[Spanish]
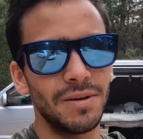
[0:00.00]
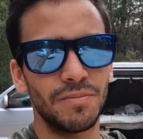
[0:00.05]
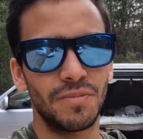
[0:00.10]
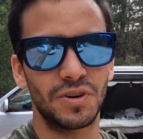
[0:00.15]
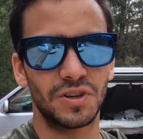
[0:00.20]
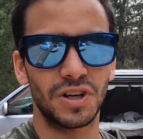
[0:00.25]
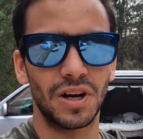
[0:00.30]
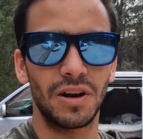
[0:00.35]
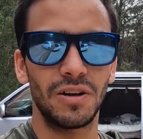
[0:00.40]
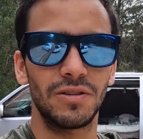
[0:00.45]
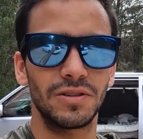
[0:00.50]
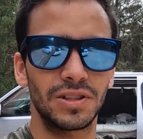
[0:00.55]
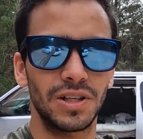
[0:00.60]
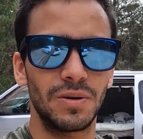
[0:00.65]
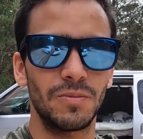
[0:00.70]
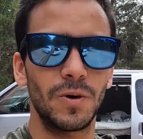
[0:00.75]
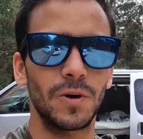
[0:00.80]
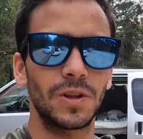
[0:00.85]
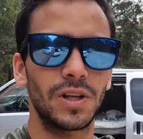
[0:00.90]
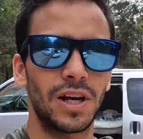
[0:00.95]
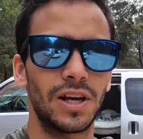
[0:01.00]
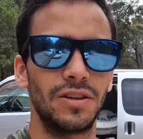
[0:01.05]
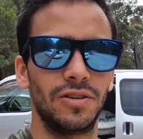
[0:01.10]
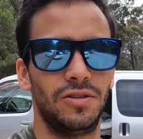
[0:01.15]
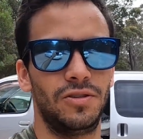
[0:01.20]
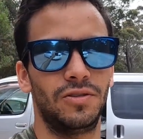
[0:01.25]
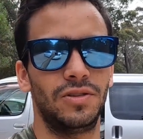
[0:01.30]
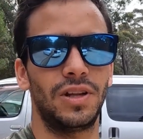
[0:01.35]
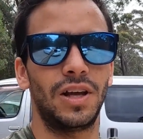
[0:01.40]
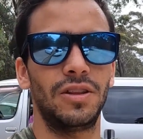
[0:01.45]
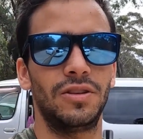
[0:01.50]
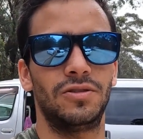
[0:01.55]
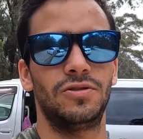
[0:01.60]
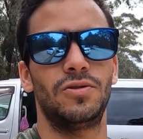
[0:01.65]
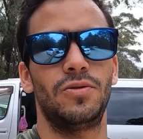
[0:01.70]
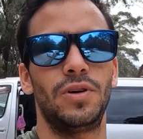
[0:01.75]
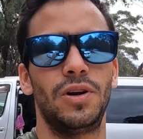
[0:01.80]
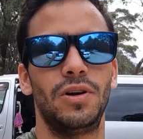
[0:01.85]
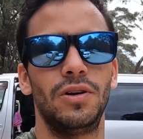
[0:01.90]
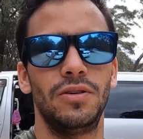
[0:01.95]
Pero ya les vamos a ir mostrando y contando
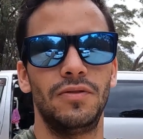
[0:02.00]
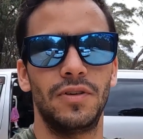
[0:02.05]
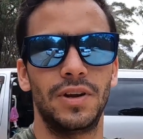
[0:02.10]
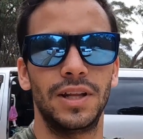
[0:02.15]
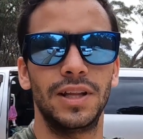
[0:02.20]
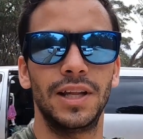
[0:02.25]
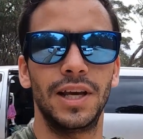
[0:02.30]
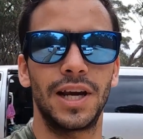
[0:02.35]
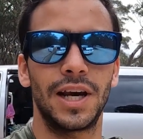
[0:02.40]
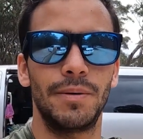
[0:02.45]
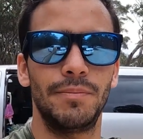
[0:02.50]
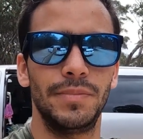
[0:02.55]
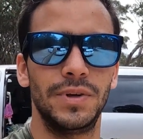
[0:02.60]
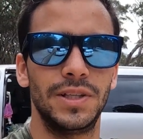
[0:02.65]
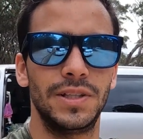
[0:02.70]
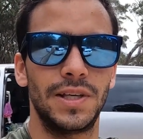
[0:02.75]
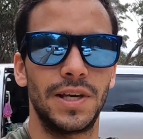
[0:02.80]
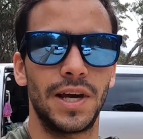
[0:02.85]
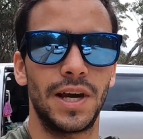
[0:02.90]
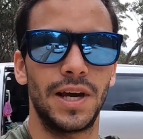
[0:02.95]
sobre los diferentes campings